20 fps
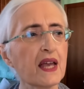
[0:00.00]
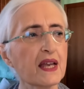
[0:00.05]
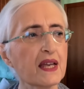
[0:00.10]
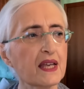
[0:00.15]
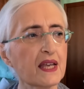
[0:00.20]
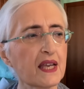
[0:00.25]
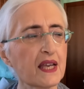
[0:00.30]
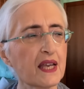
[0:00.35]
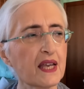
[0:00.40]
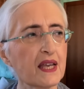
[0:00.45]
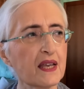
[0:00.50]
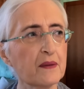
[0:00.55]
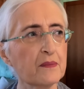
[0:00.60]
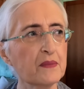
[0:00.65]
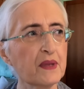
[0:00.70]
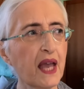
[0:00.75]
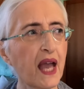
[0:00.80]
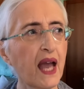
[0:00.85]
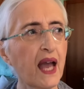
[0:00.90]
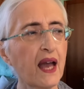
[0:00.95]
che eh,
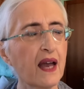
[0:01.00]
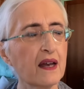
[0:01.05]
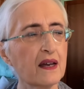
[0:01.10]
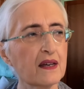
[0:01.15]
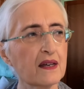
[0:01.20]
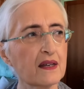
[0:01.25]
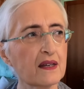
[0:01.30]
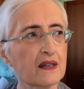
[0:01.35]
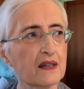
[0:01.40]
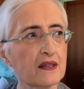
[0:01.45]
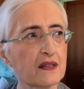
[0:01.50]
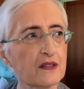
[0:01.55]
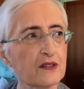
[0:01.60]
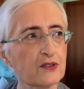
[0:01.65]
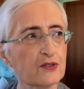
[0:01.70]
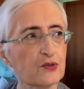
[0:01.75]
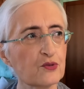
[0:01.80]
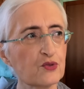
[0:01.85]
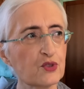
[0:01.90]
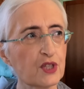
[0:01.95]
mi ha uh,
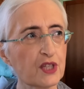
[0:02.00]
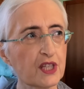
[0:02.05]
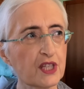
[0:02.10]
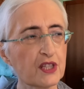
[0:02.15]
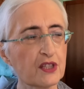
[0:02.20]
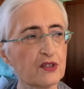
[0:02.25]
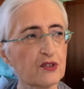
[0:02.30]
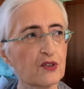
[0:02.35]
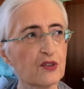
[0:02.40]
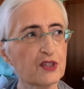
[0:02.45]
suggerito,